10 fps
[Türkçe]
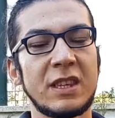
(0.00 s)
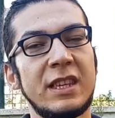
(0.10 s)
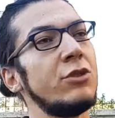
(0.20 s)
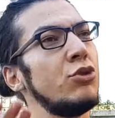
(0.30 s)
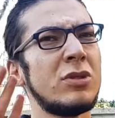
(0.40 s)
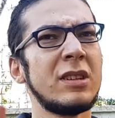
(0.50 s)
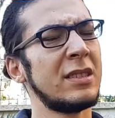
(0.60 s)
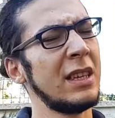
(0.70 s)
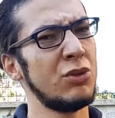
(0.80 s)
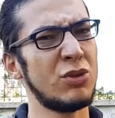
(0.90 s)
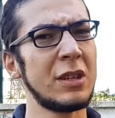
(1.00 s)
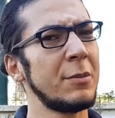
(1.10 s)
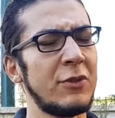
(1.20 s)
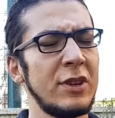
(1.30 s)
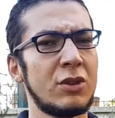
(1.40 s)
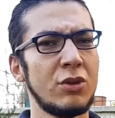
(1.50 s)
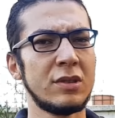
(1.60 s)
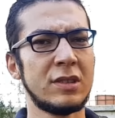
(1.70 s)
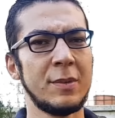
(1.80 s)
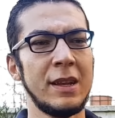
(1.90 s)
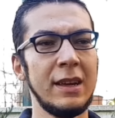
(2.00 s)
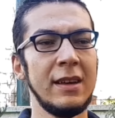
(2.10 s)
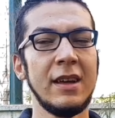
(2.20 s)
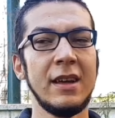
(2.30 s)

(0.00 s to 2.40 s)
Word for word: 700 lira 800 lira bir fiyatı olsa bile